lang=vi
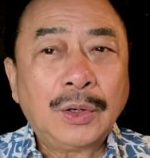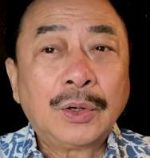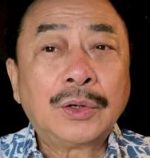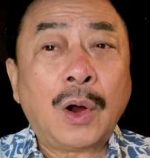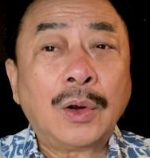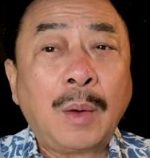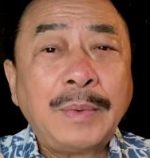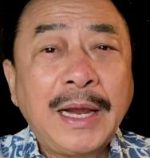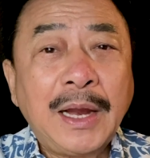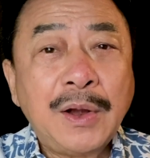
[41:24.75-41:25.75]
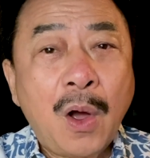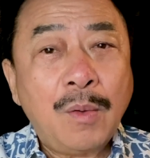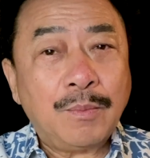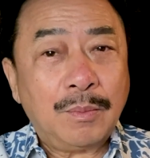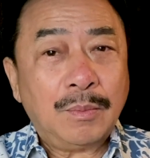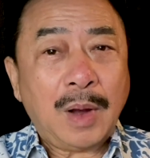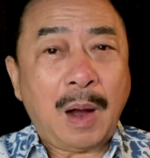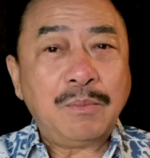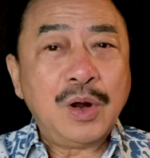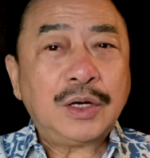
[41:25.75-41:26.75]
Rồi ông lấy cái nôm.
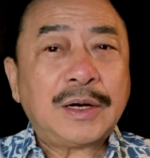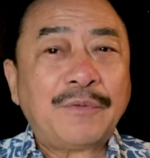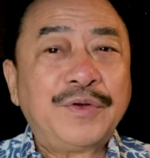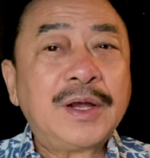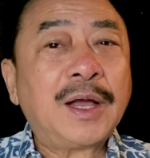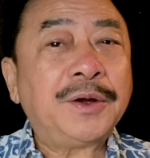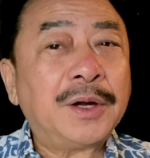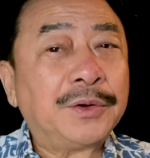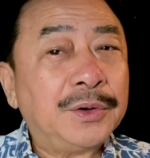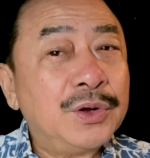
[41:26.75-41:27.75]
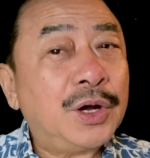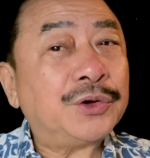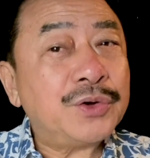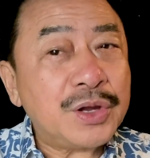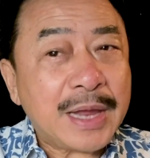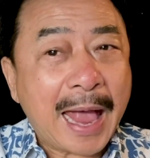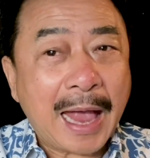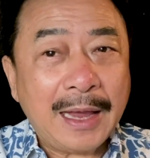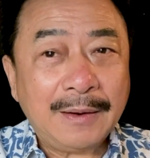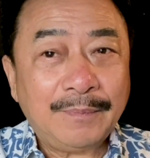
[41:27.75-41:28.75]
Ông bước ra phía kênh nước ở trước nhà.